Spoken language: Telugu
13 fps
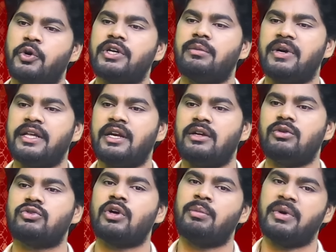పోటీ పడి
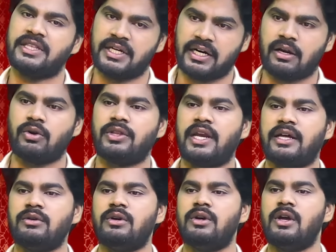నేను తొంభై థియేటర్లు
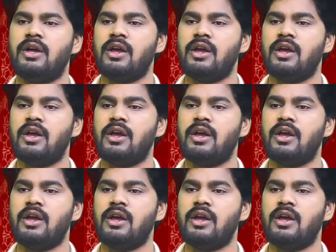వదిలాను